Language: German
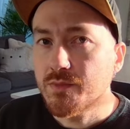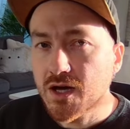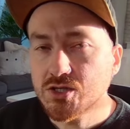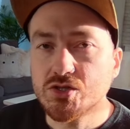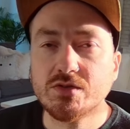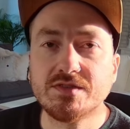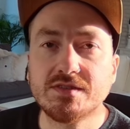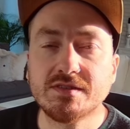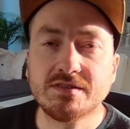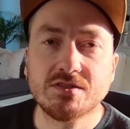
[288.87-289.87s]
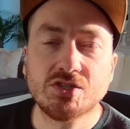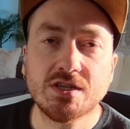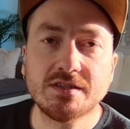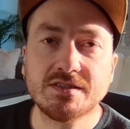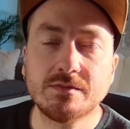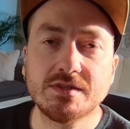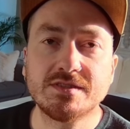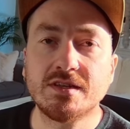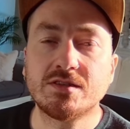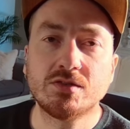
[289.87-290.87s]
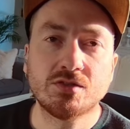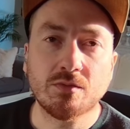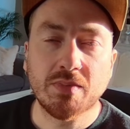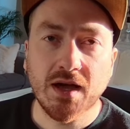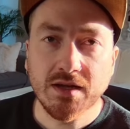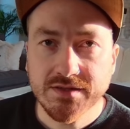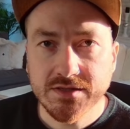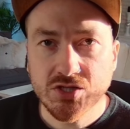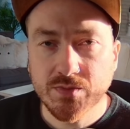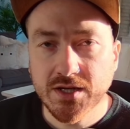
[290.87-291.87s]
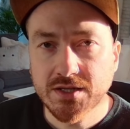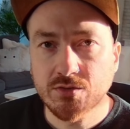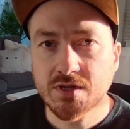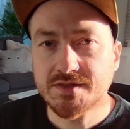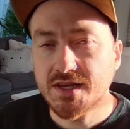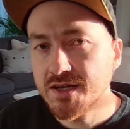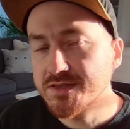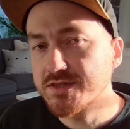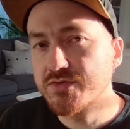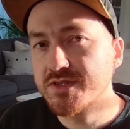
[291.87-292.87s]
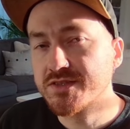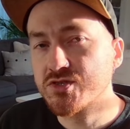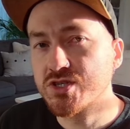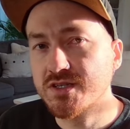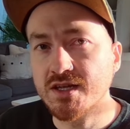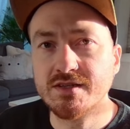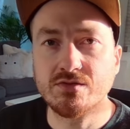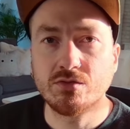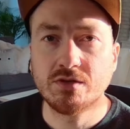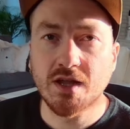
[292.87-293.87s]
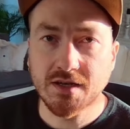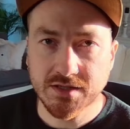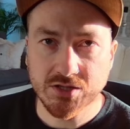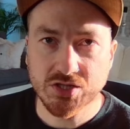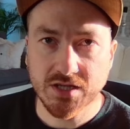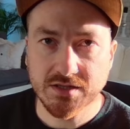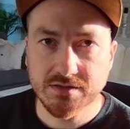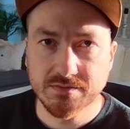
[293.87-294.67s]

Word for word: Im Anschluss dieses Geschehens gibt es dann natürlich noch ein paar Einzelgespräche und das erste findet zwischen Dennis und Nadja statt.